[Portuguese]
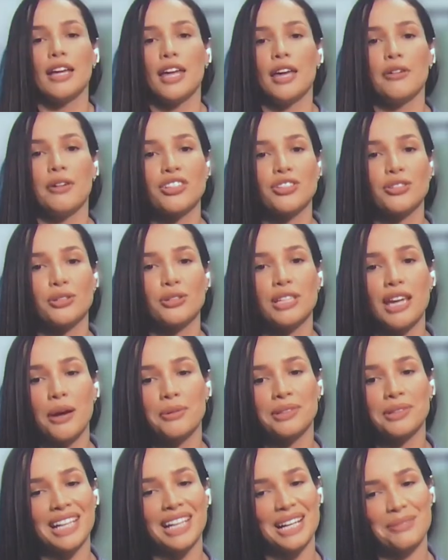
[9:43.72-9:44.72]
acho que é uma
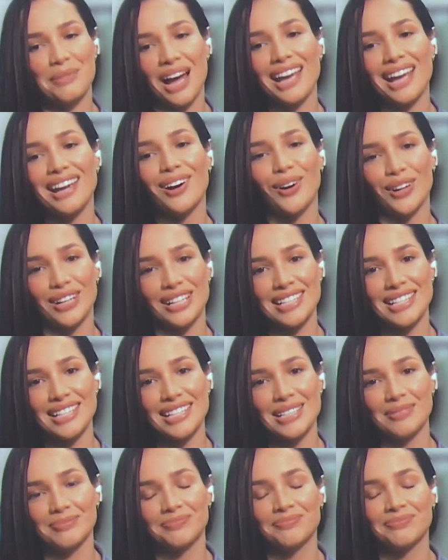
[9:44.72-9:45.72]
das maiores
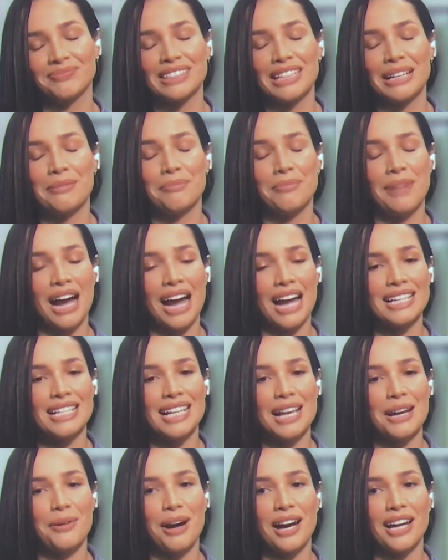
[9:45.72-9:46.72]
ah, mas
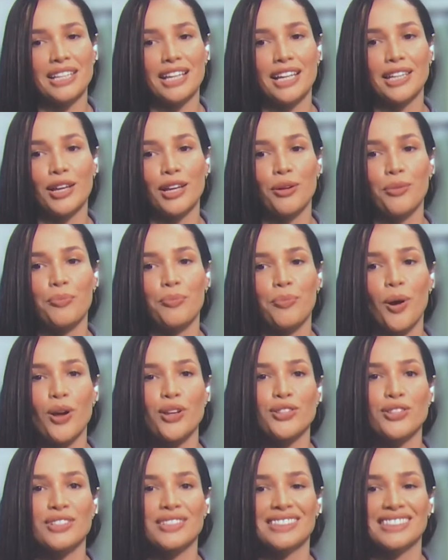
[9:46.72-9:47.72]
eu ainda não posso.
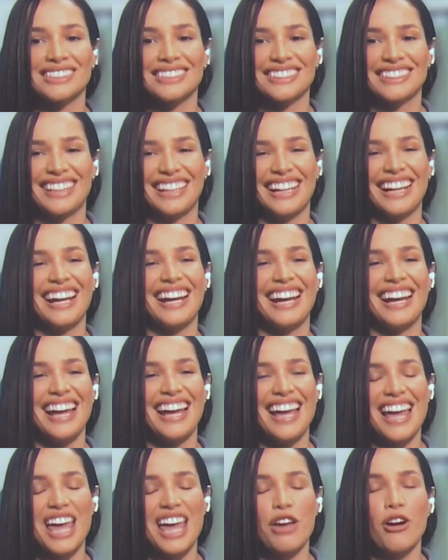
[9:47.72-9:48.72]
É,
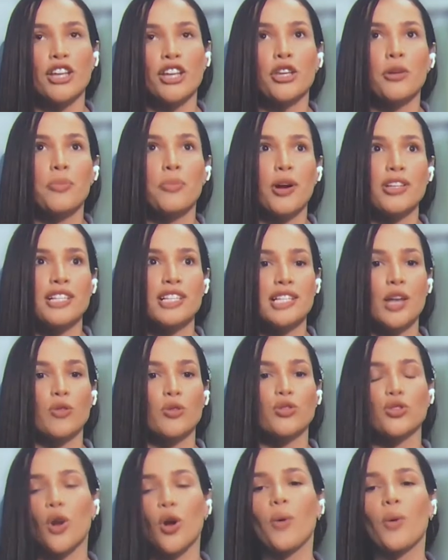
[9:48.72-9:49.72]
eu ainda não posso dizer, eu
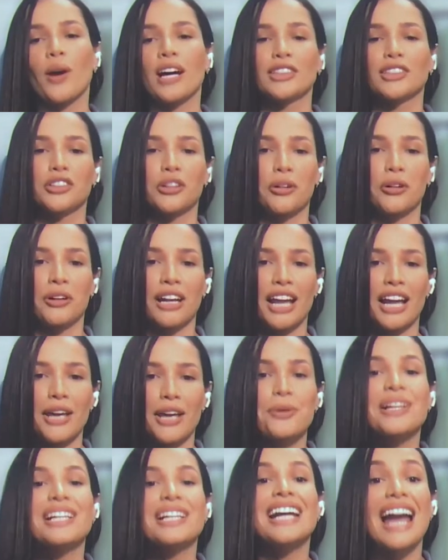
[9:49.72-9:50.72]
sou uma cantora. Eu
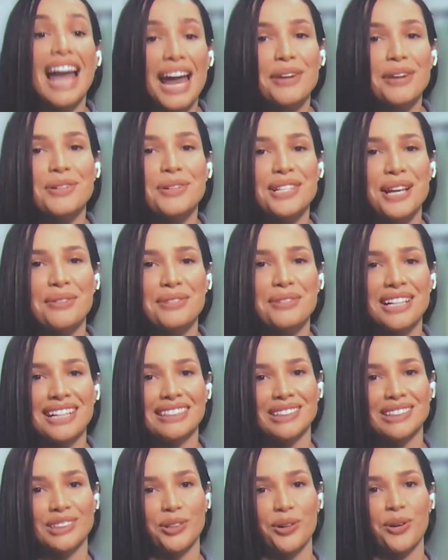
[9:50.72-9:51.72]
quero ser uma
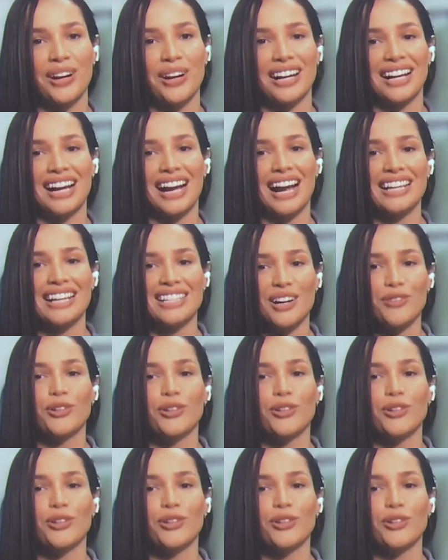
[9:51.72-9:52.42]
cantora. E eu vou